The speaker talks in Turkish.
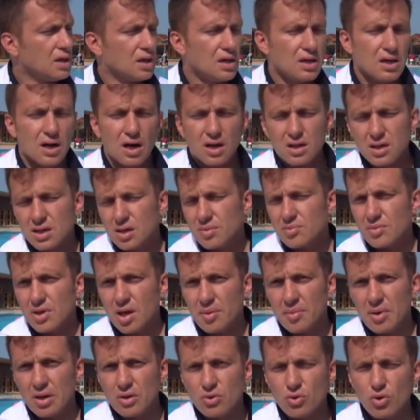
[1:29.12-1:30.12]
E,
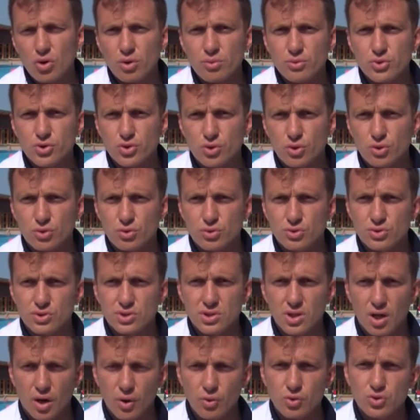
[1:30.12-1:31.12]
arkamda hemen görmüş
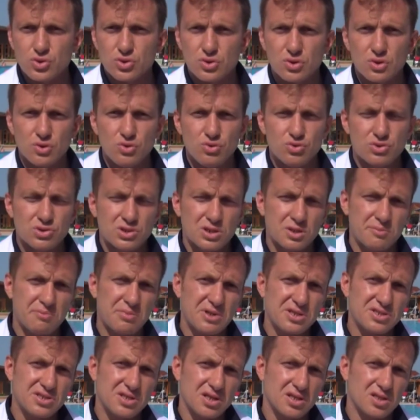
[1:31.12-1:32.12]
olduğunuz havuz
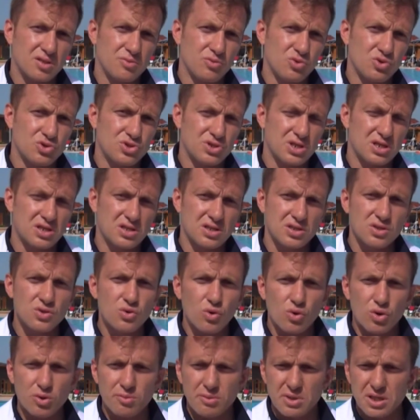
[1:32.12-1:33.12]
145 santim
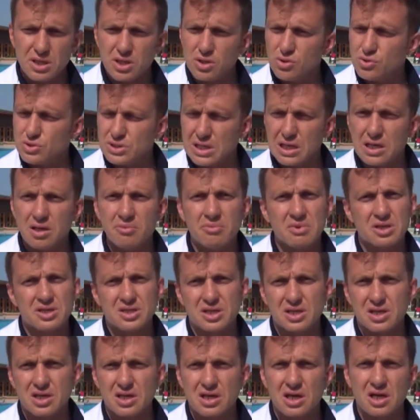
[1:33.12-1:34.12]
yüksekliğinde olup 250
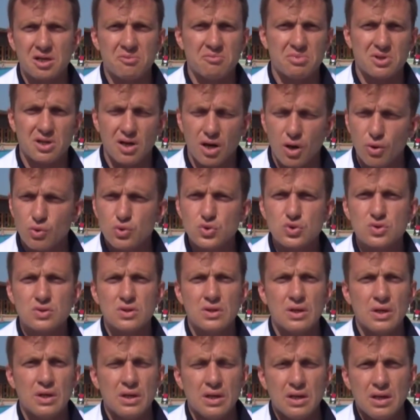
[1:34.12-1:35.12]
metrekarelik bir
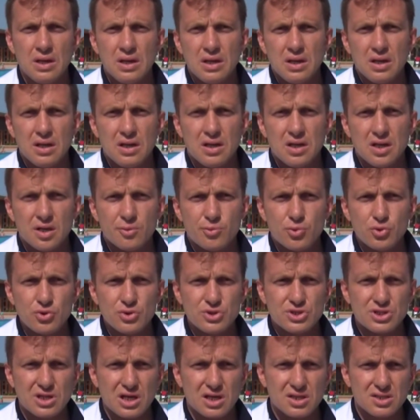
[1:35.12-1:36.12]
havuz. E,
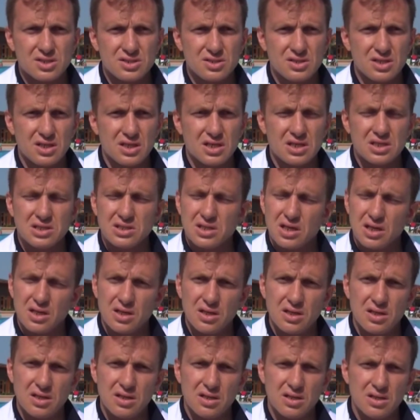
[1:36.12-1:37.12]
bunun içerisinde iki
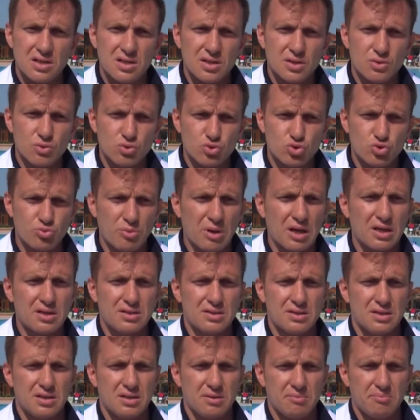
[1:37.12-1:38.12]
tane e,
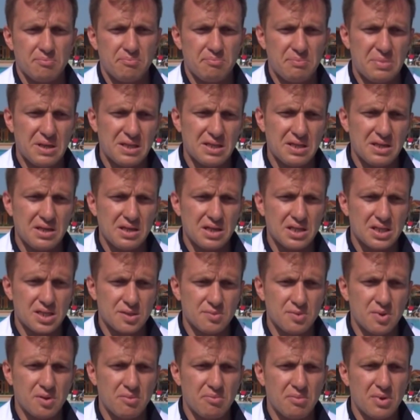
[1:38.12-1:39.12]
uzman beden
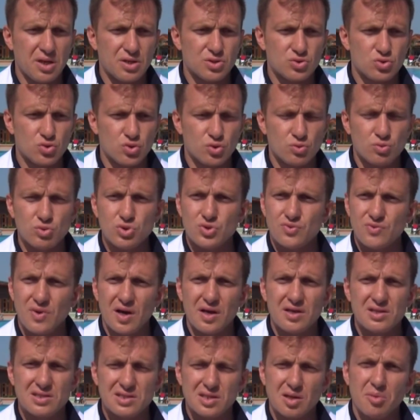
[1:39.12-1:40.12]
eğitimi mezunumuz
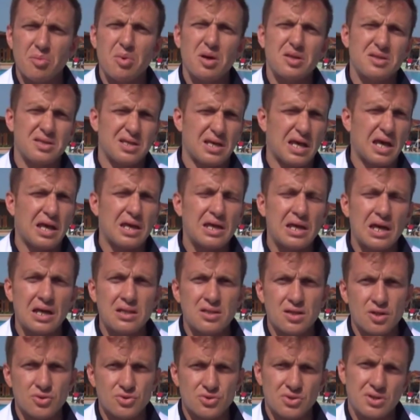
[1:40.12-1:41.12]
ve aynı zamanda
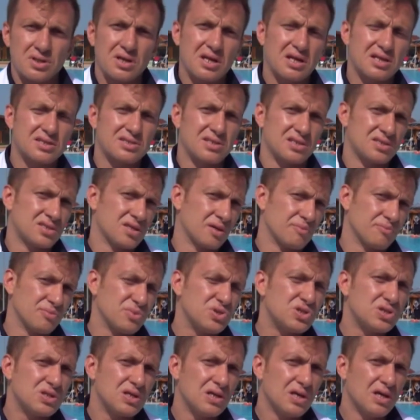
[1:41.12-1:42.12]
engeller üzerine ihtisas
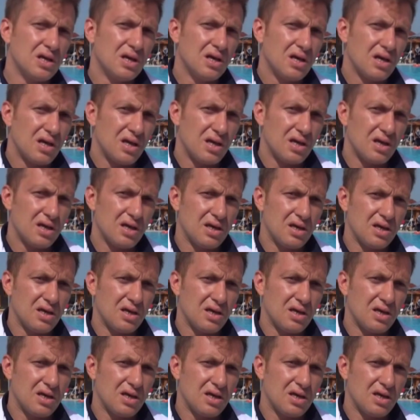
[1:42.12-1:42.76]
yapmış e,